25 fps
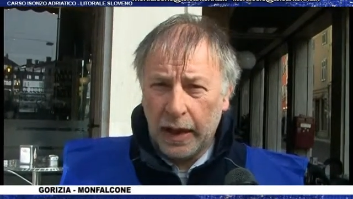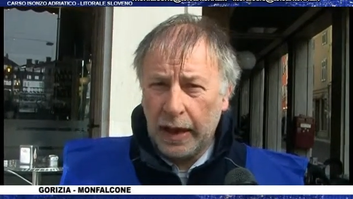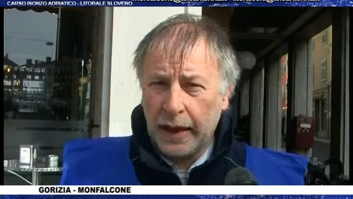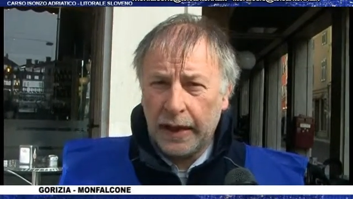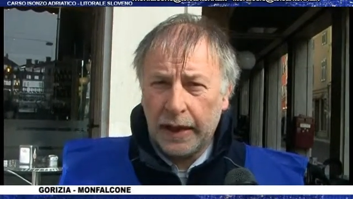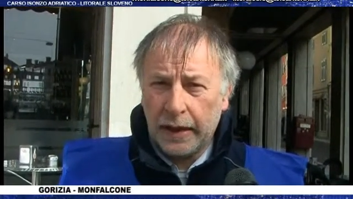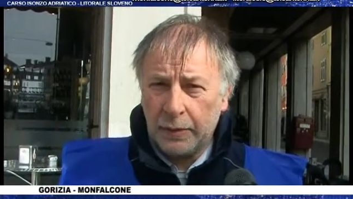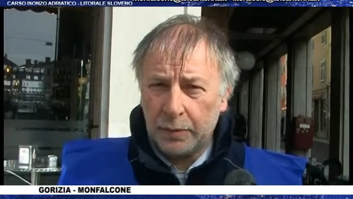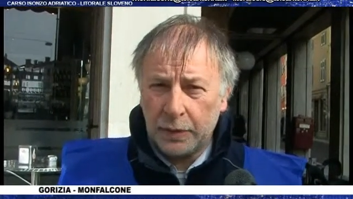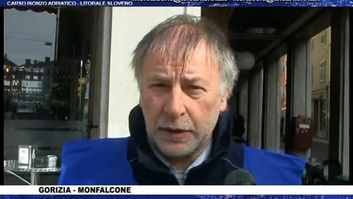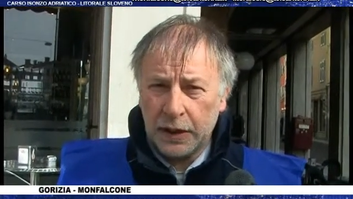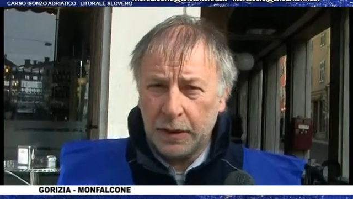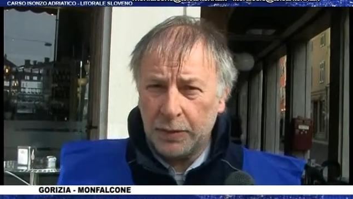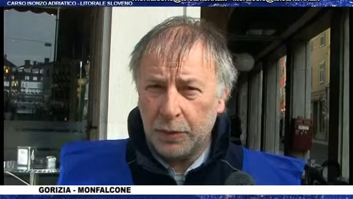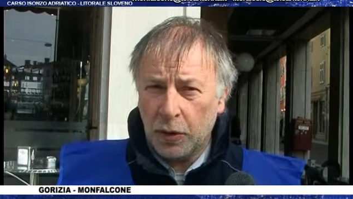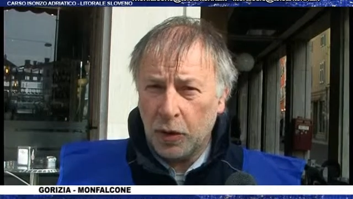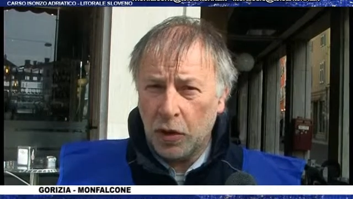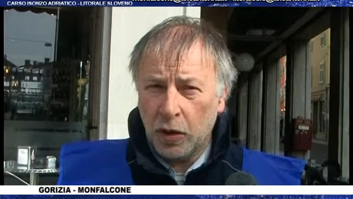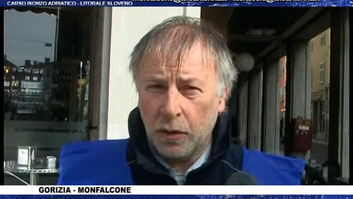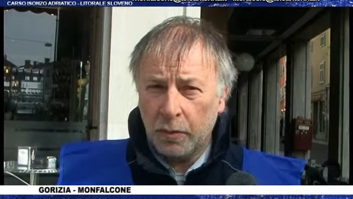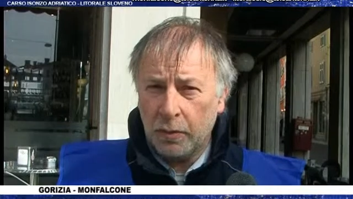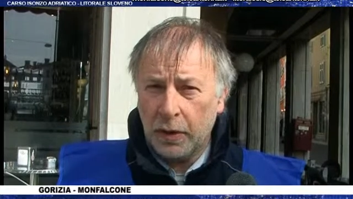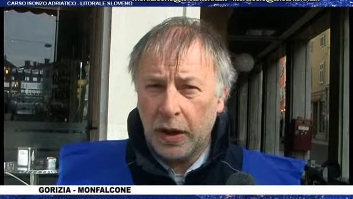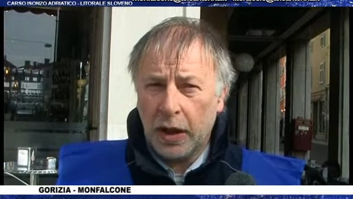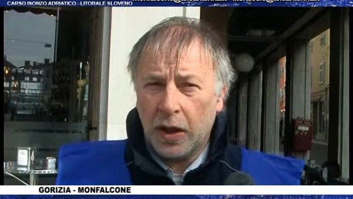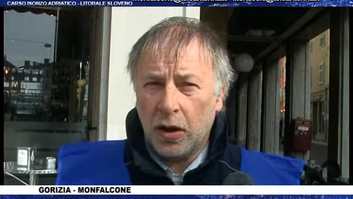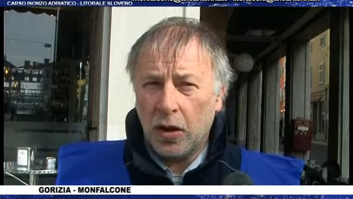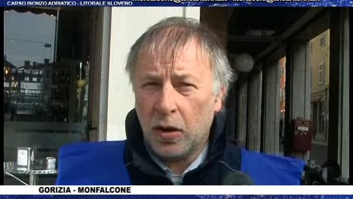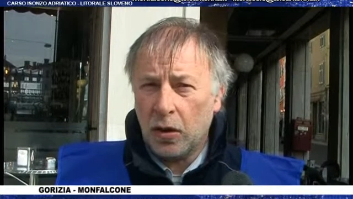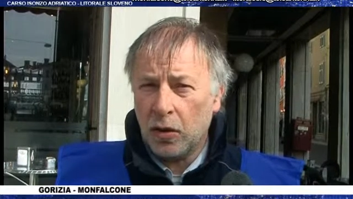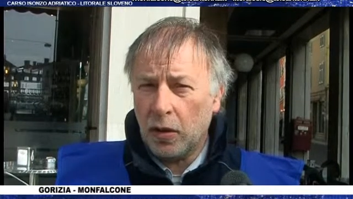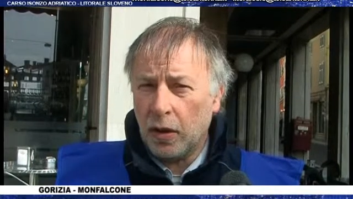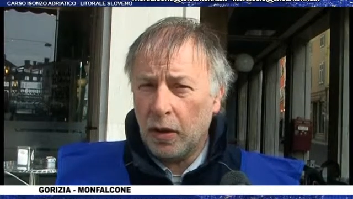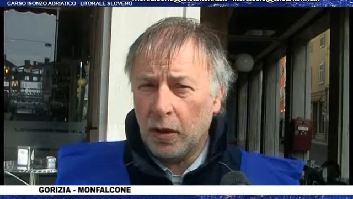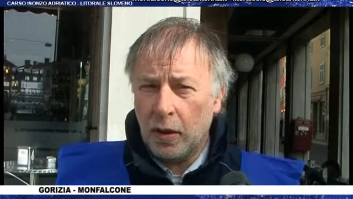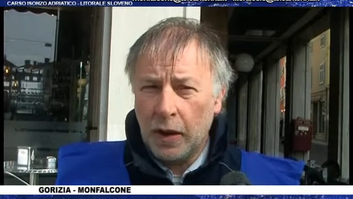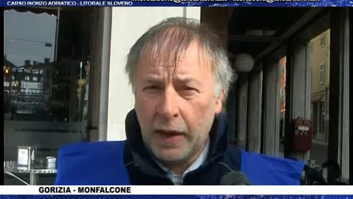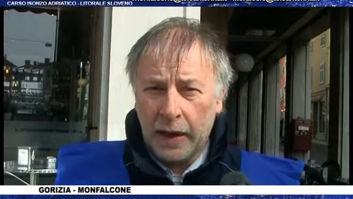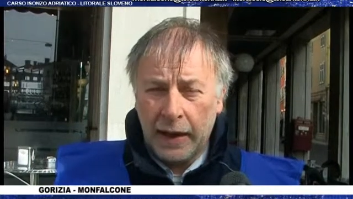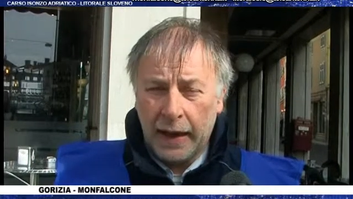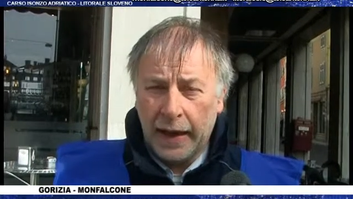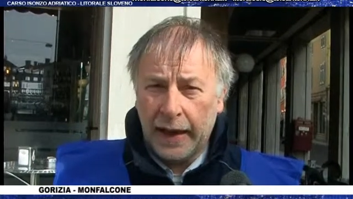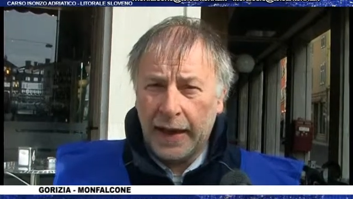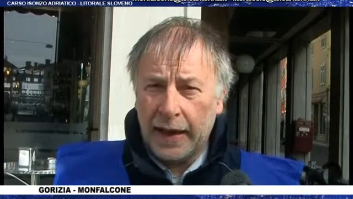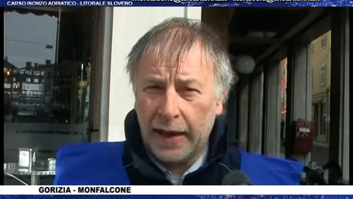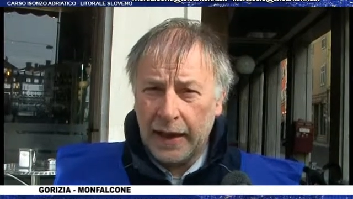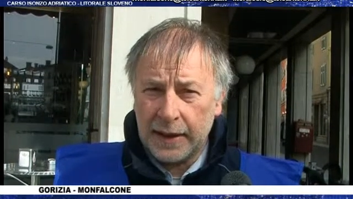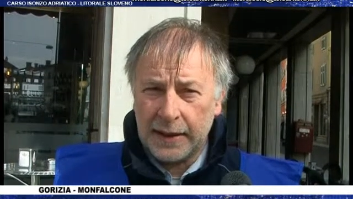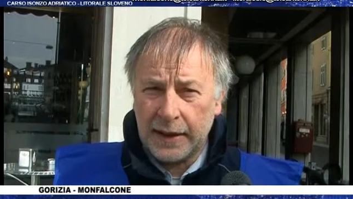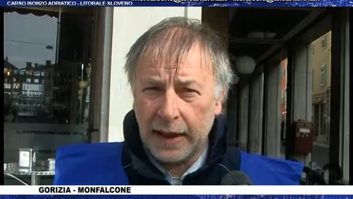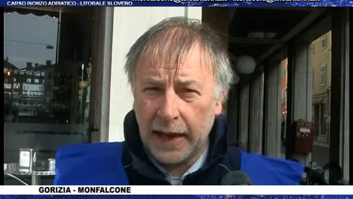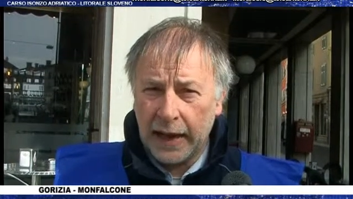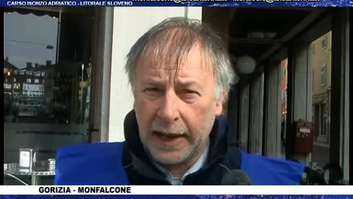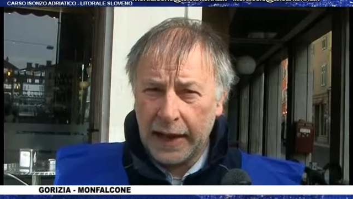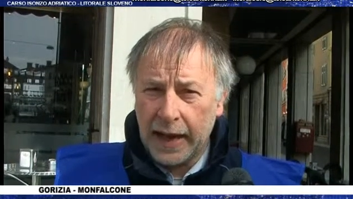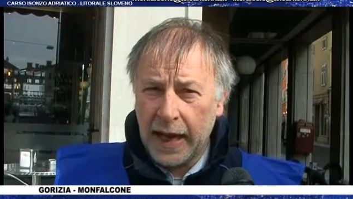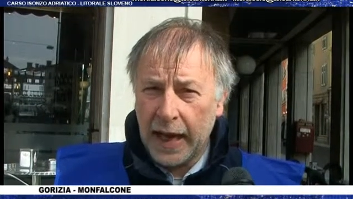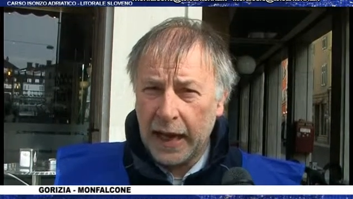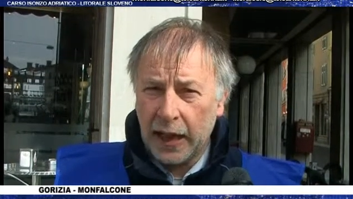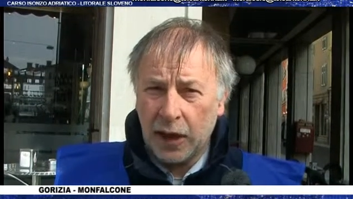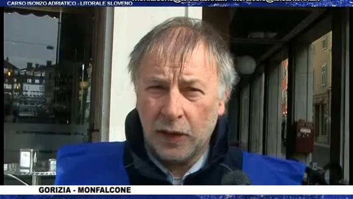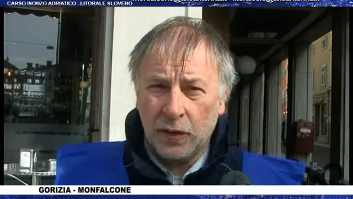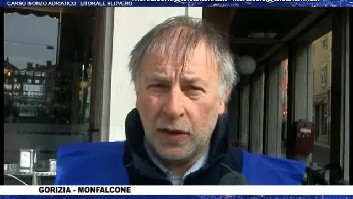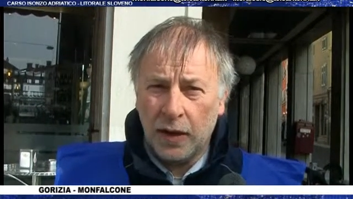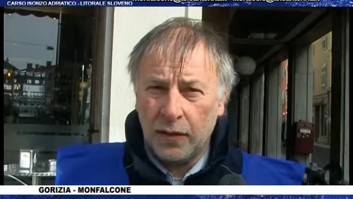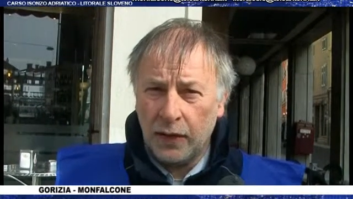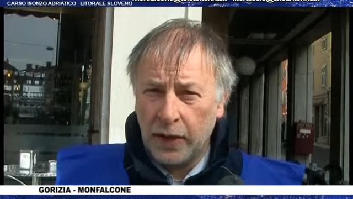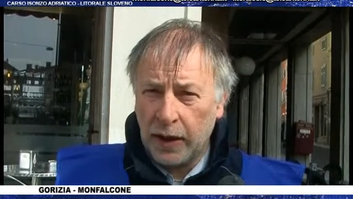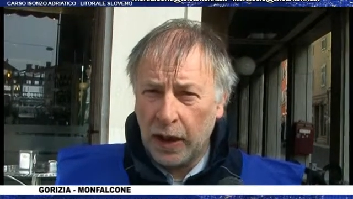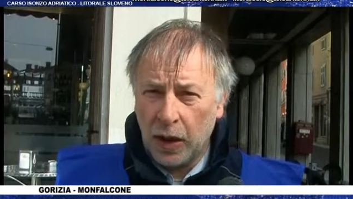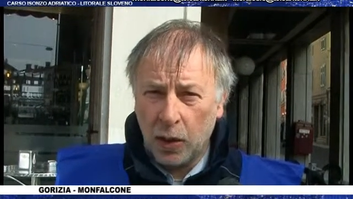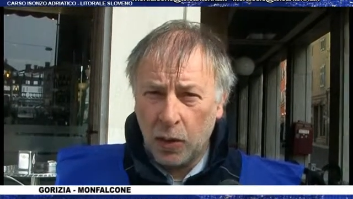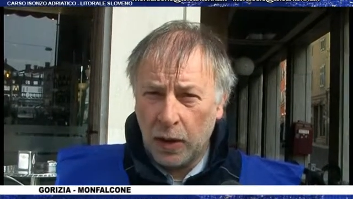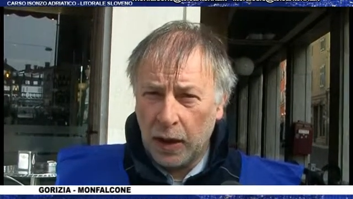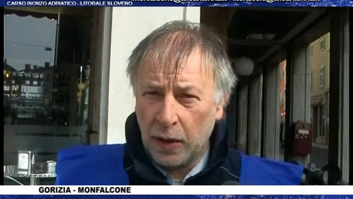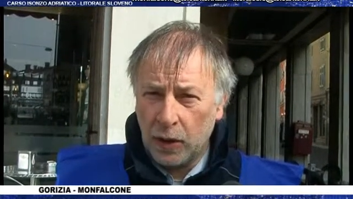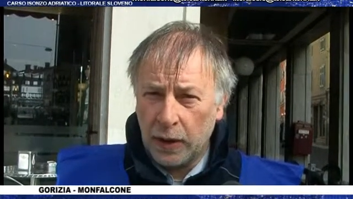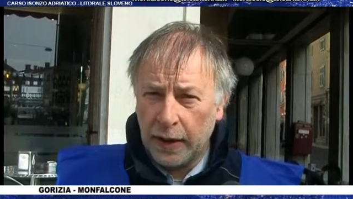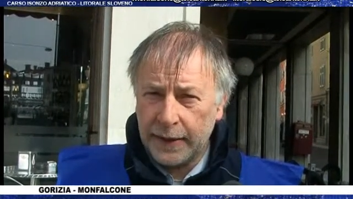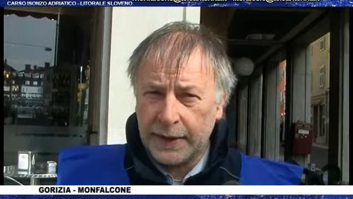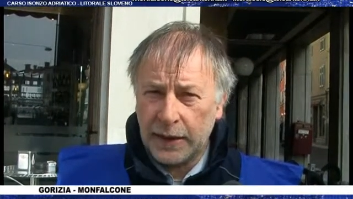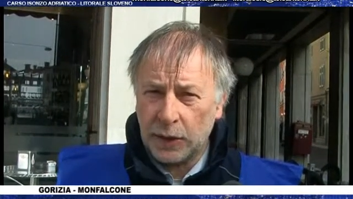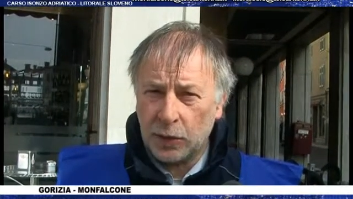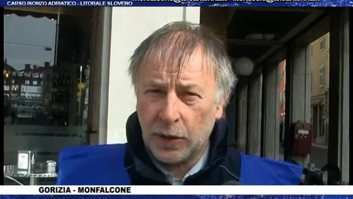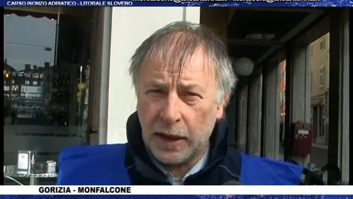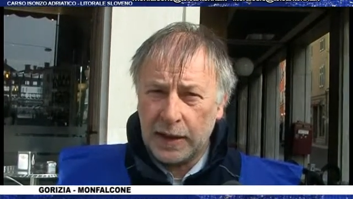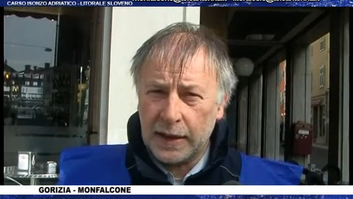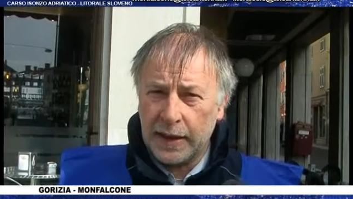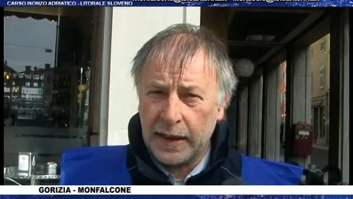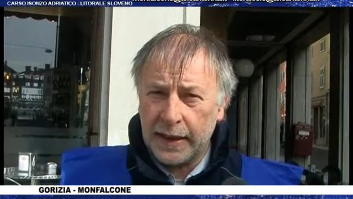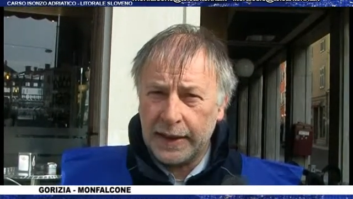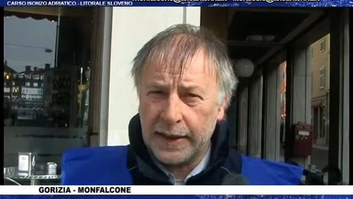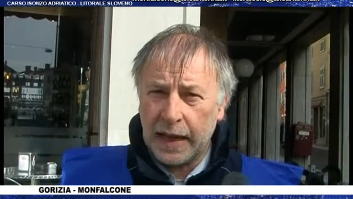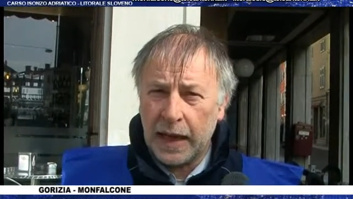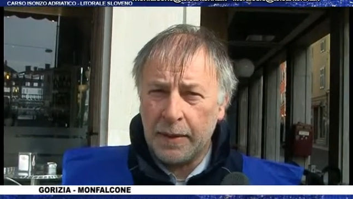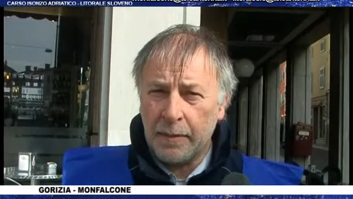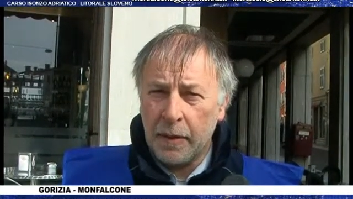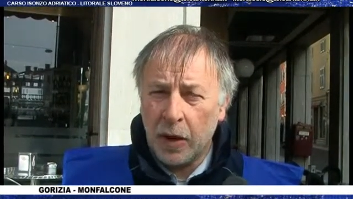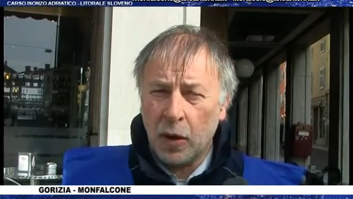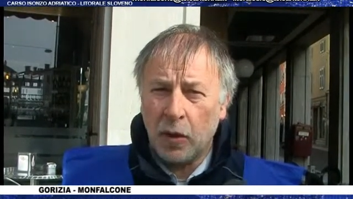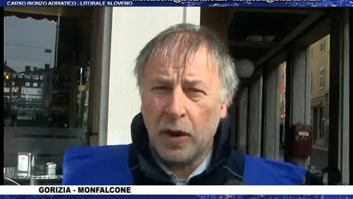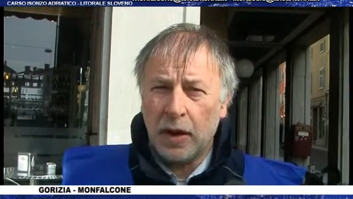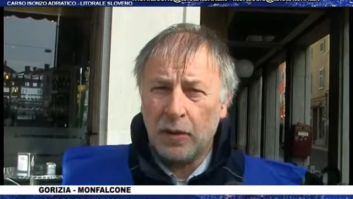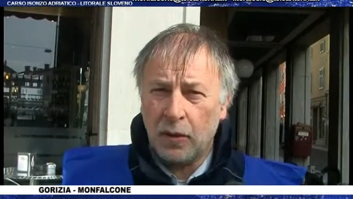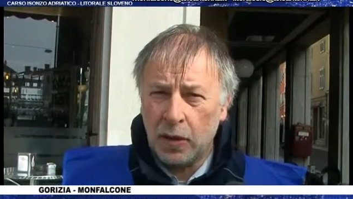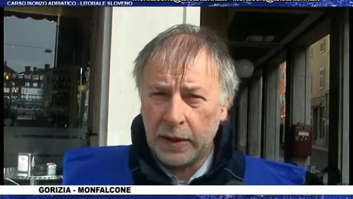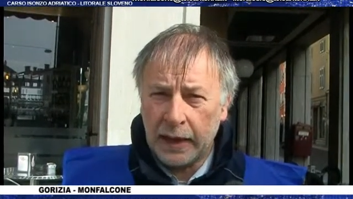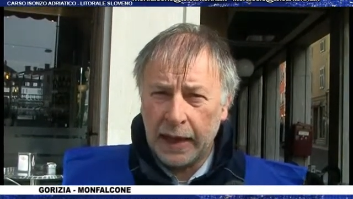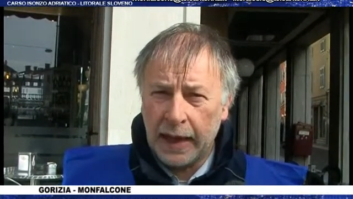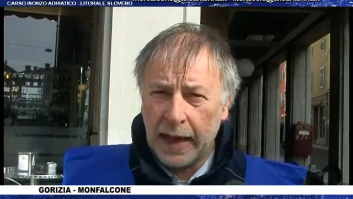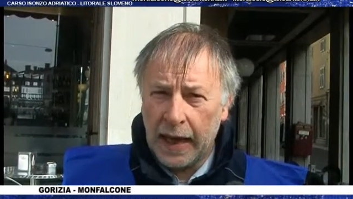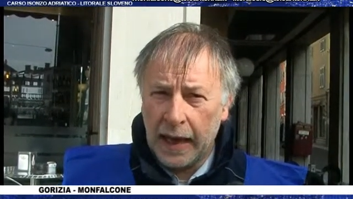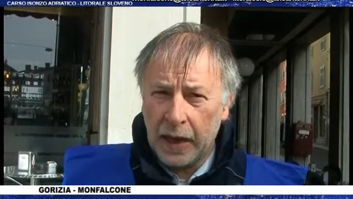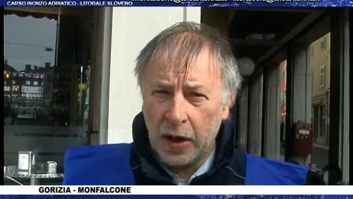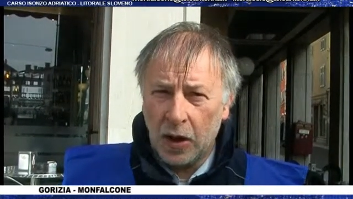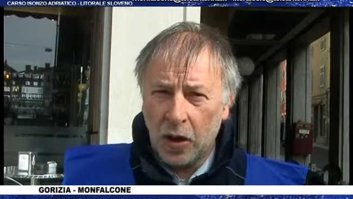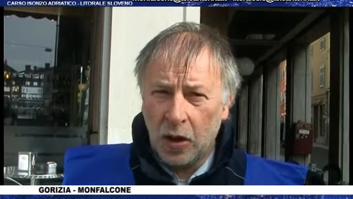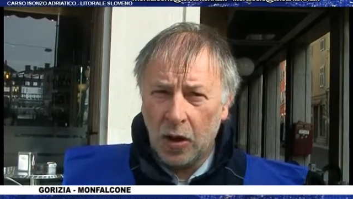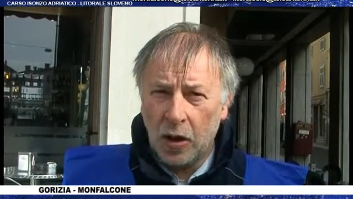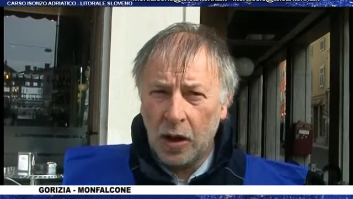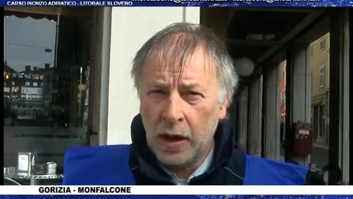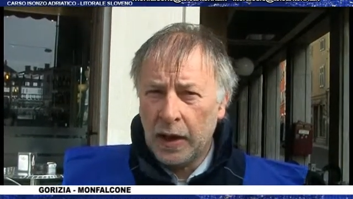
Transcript: anche per esempio io mi ricordo anche la Seracchiani doveva venire qua a Gorizia sulla sanità almeno una volta l'anno,